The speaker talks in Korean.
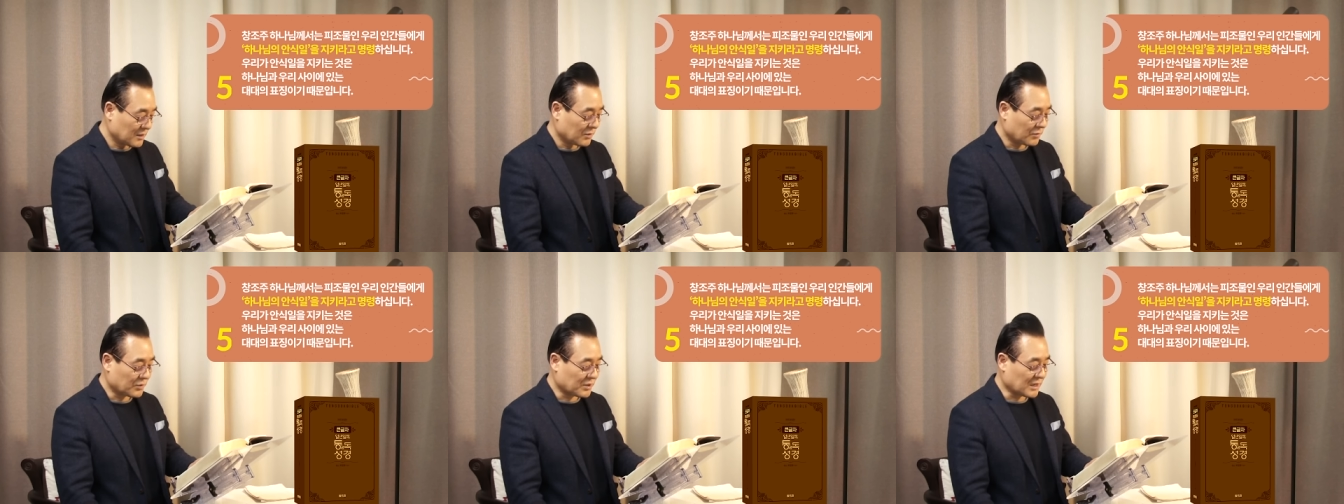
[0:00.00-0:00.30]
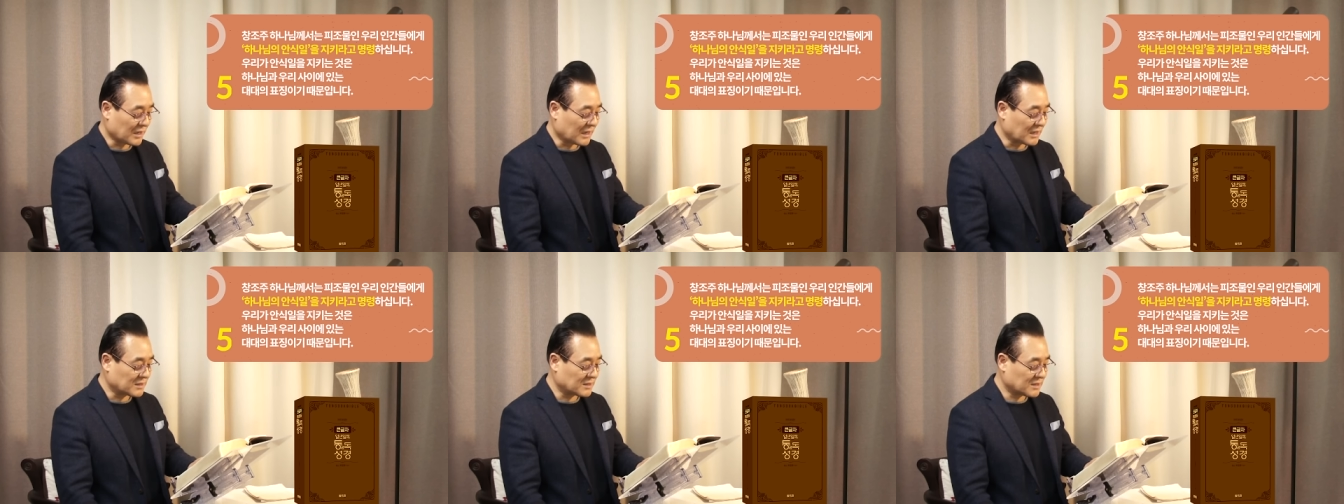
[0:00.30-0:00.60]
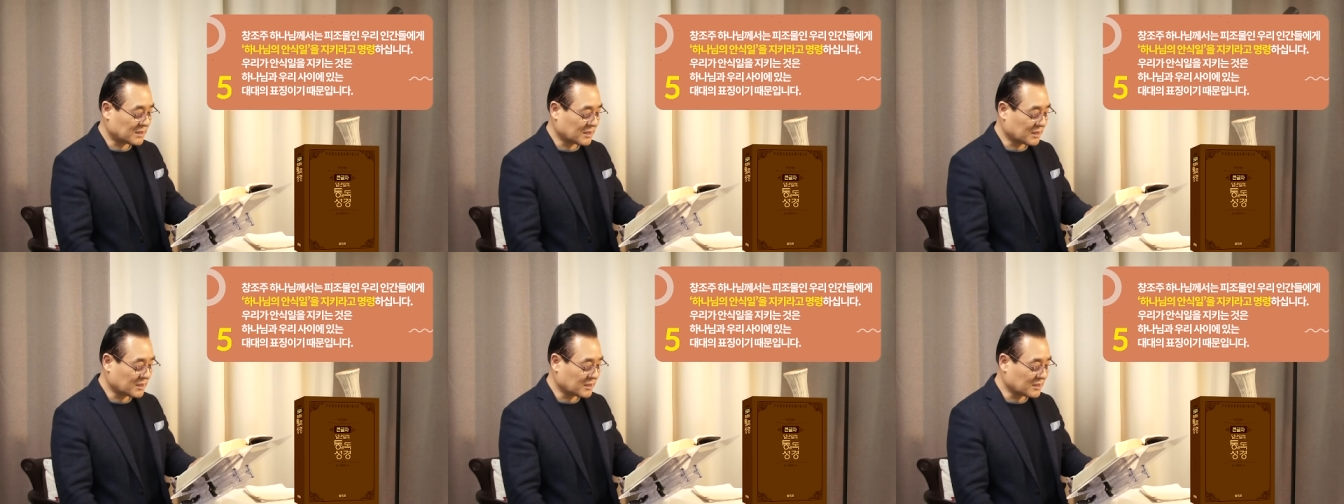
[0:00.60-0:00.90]
우리가
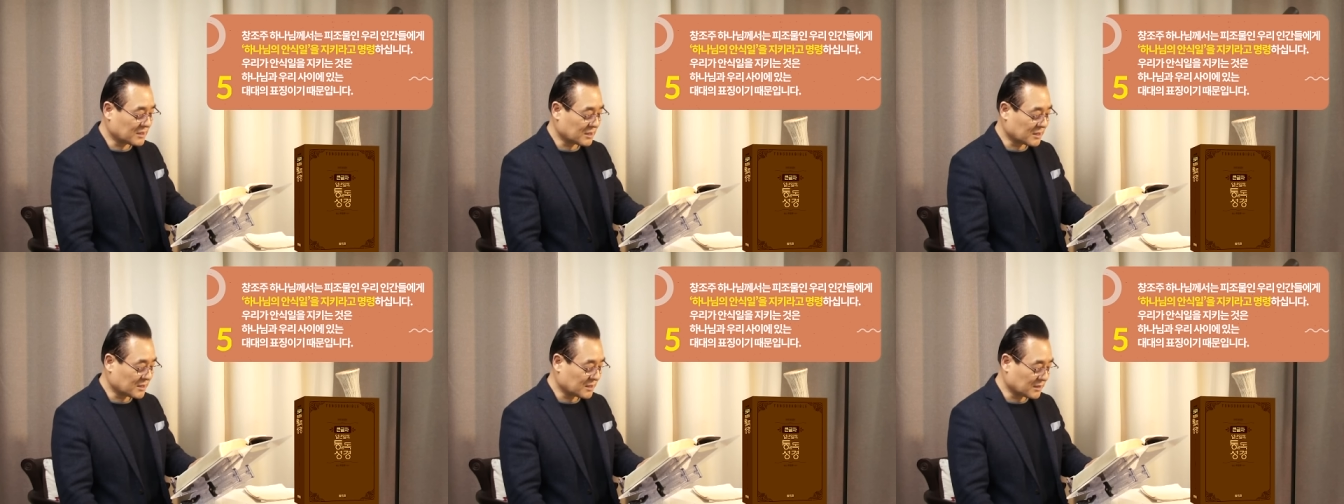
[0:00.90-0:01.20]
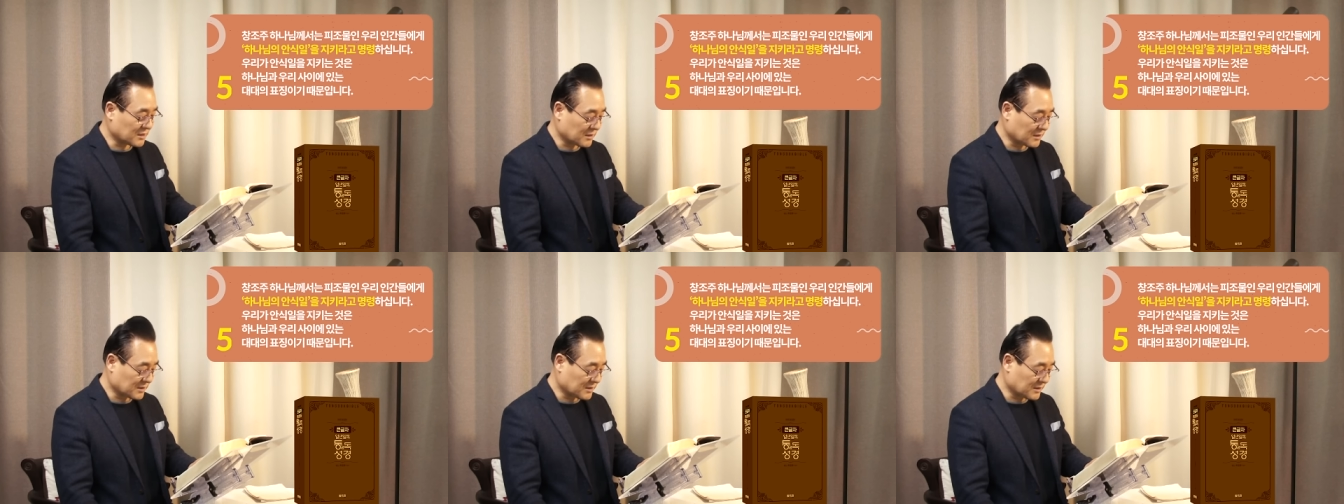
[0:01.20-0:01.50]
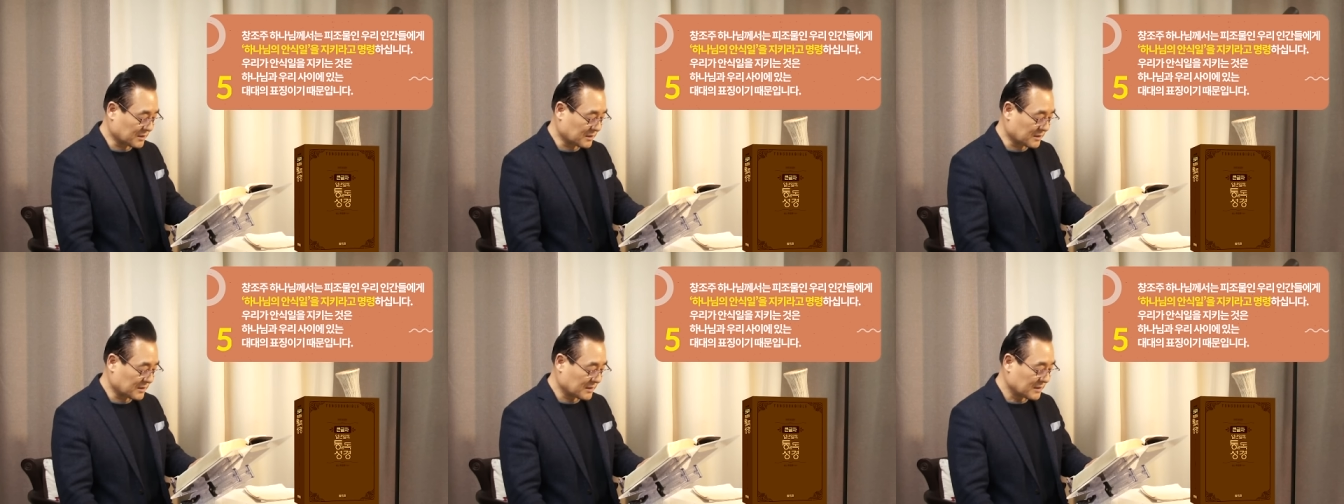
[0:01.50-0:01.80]
안식일을 지키는
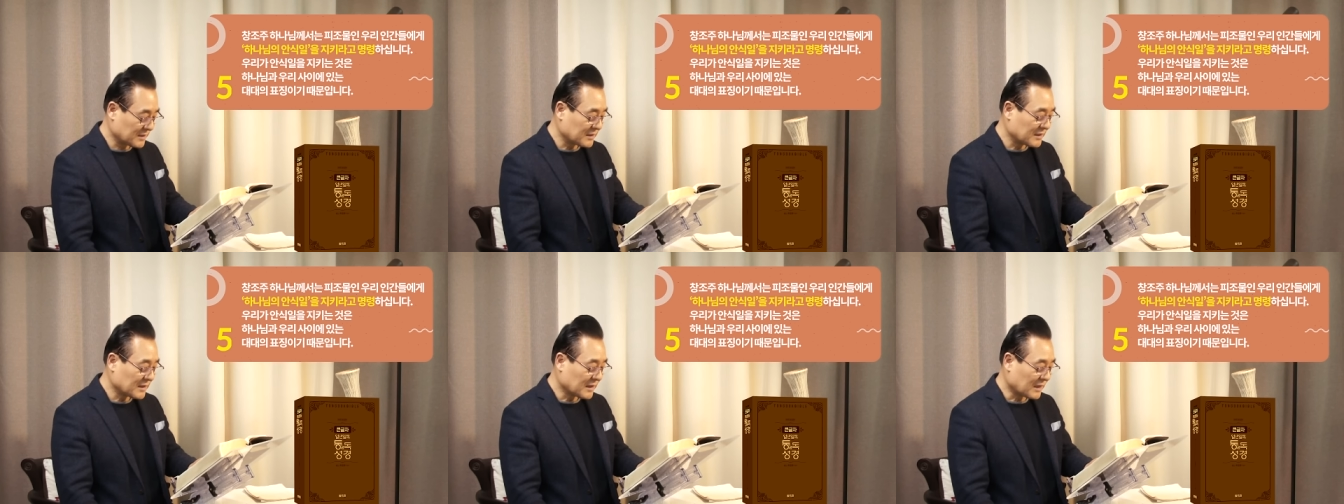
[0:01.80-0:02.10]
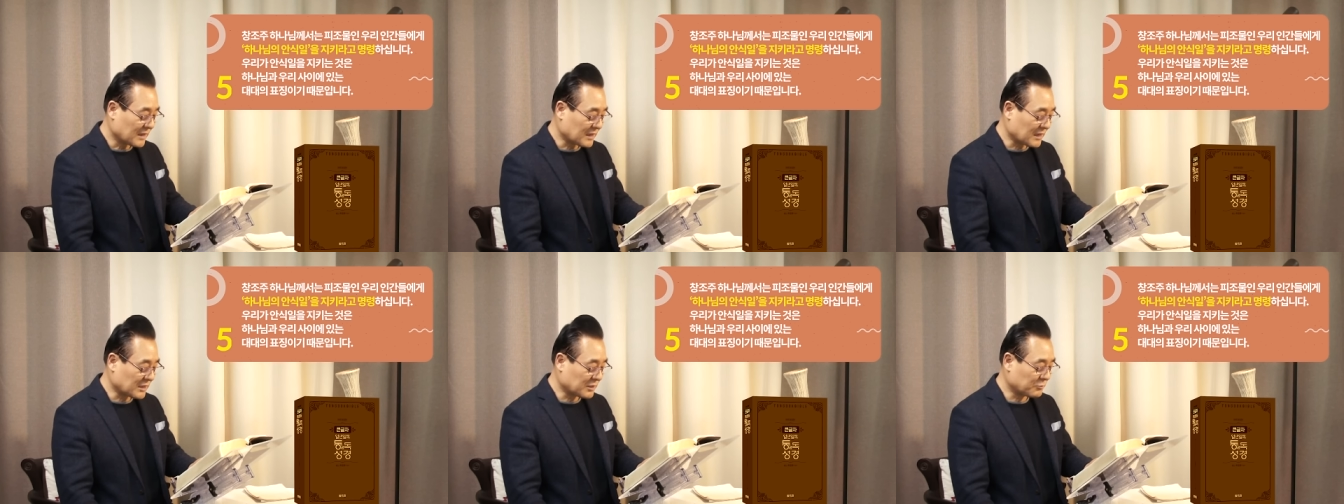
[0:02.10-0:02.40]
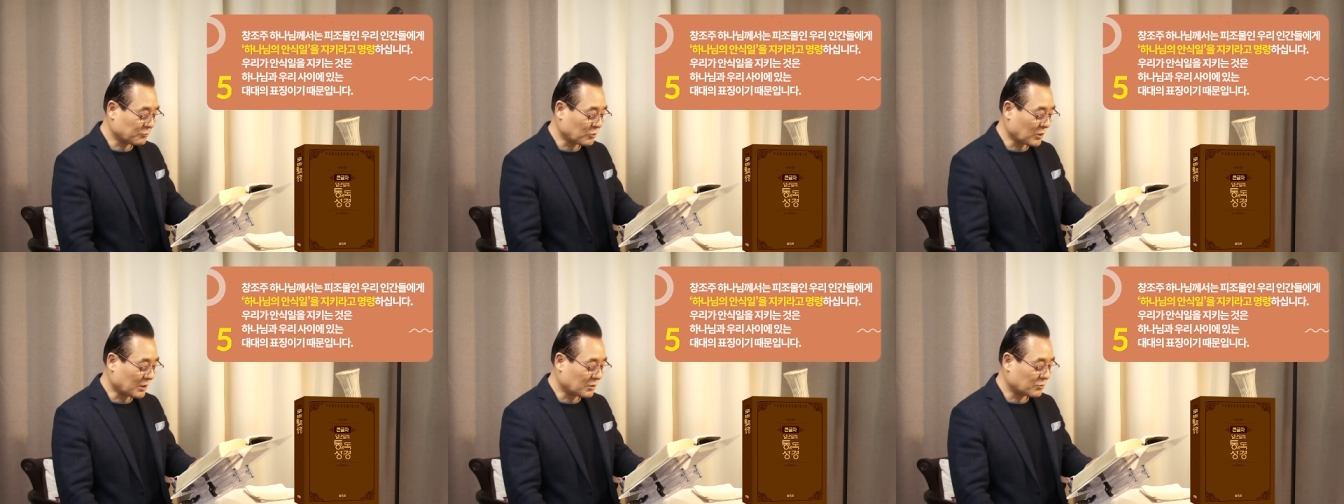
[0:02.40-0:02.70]
것은
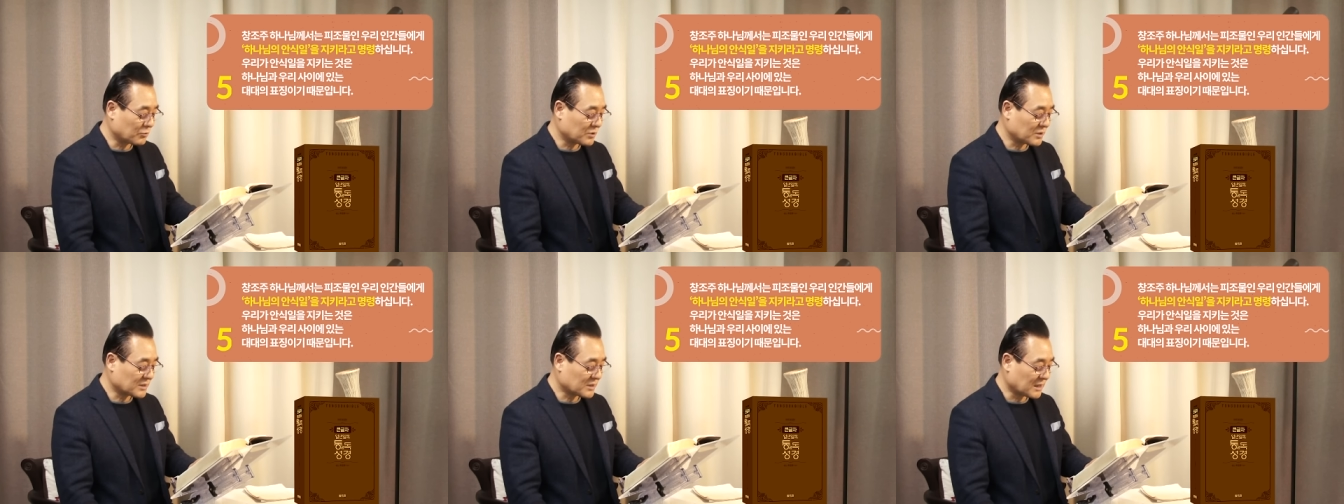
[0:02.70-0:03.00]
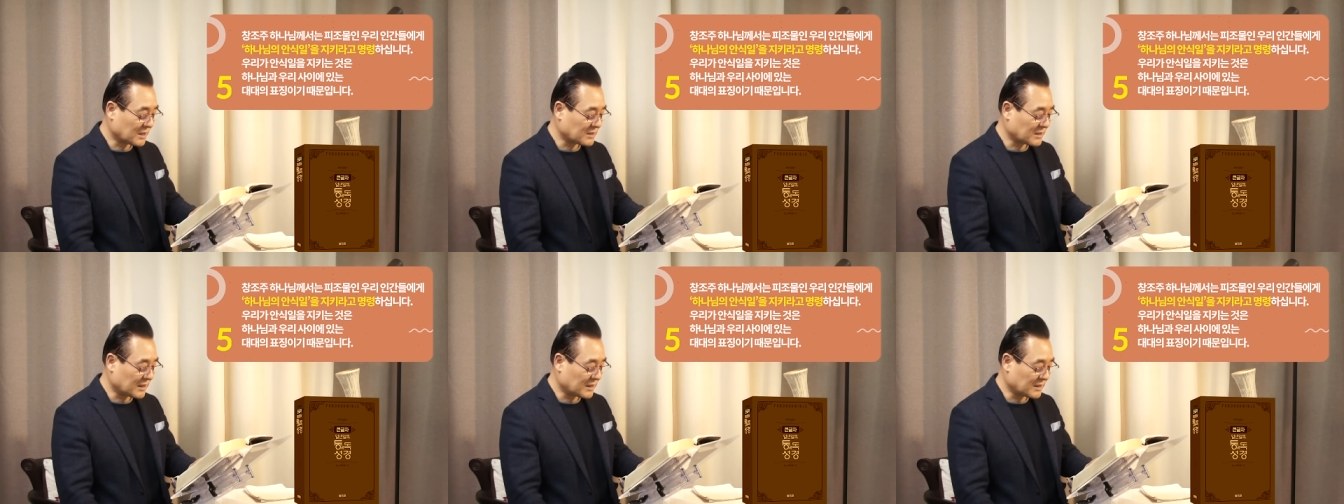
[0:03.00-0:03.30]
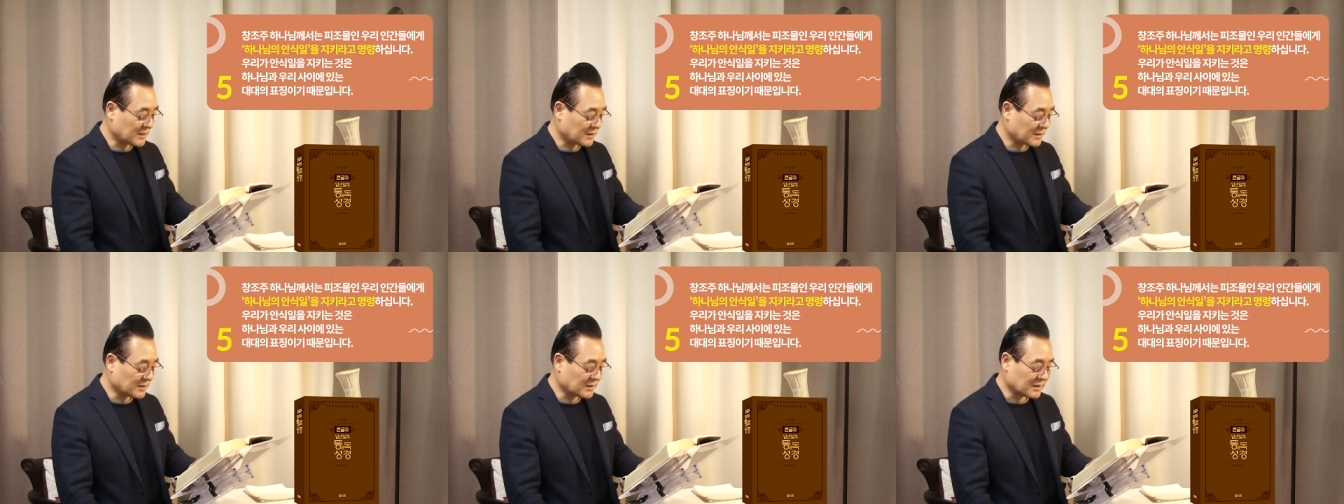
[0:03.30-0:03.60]
하나님과 우리 사이에
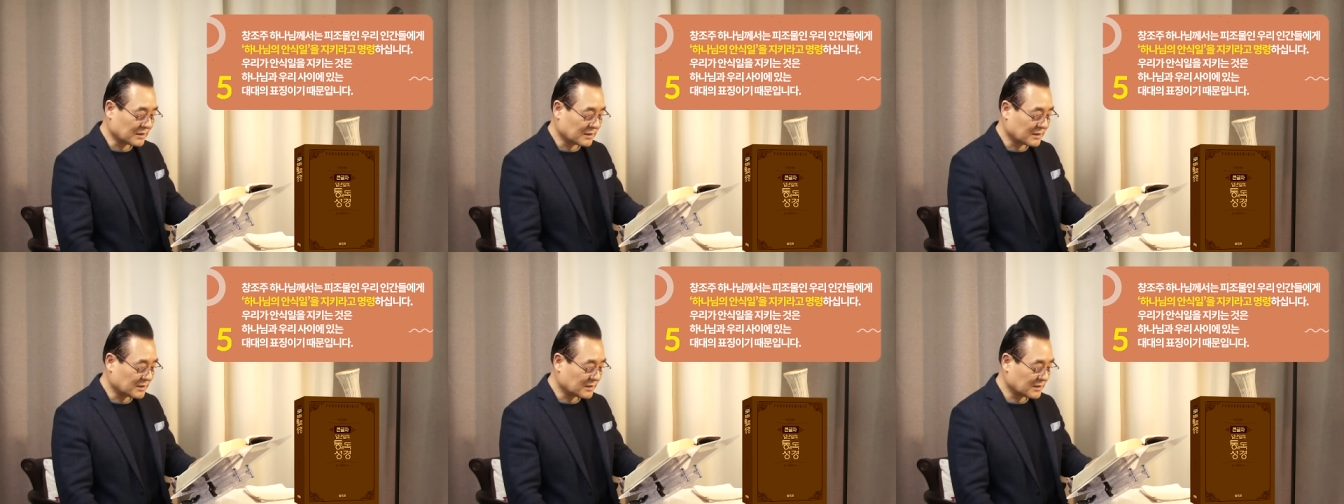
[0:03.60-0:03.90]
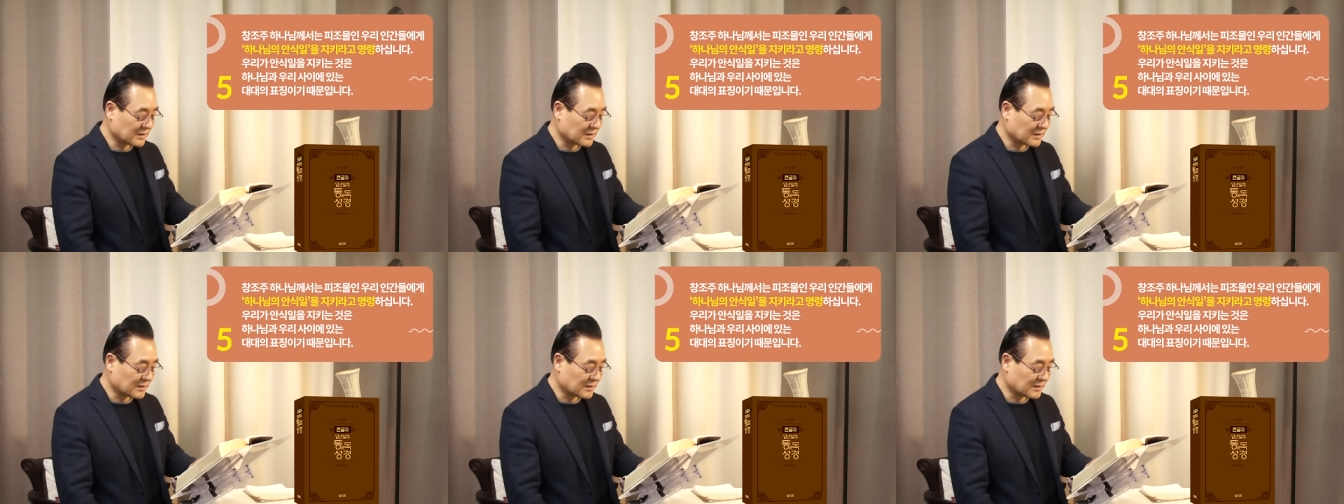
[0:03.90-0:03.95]
있는